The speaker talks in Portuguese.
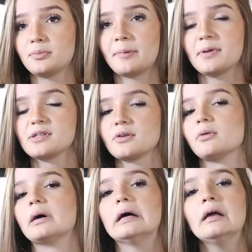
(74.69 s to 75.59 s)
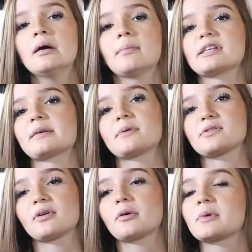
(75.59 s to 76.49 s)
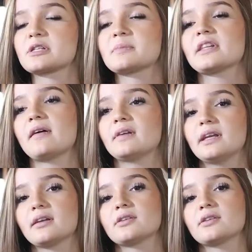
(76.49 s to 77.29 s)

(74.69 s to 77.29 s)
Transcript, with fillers: de uma pessoa. Mas a pessoa que eu menos me dava ali